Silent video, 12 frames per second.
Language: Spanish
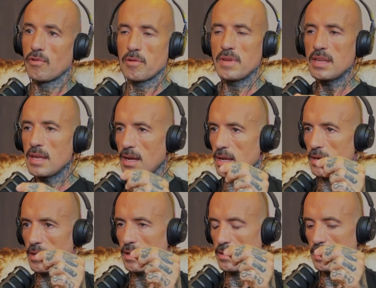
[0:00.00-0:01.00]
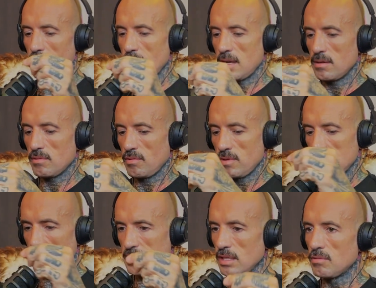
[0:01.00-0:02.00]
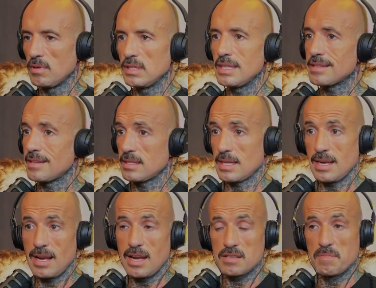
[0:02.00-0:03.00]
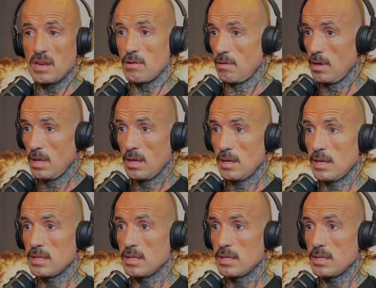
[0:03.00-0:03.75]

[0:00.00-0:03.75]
Conforme llegan, llegan con esas titulitis, es que ni las miro.